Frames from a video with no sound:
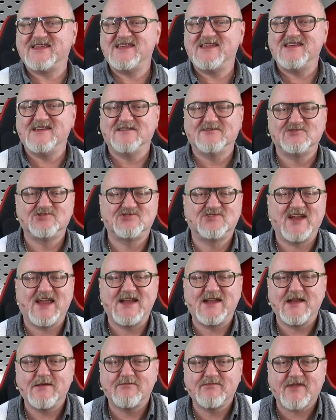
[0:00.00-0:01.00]
die
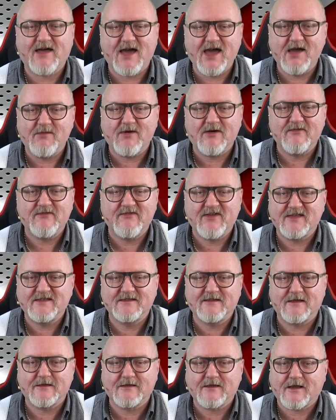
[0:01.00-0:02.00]
stehen im Treiber
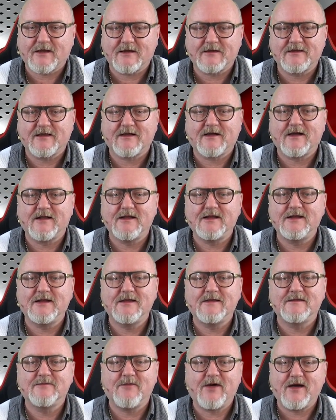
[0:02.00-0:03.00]
festgetackert, da kann ich
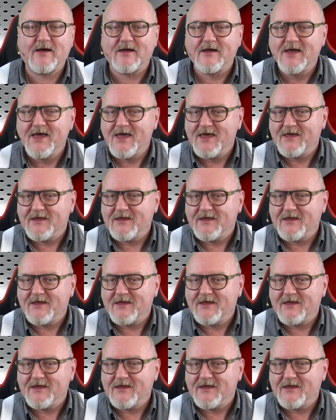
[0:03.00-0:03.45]
nichts machen.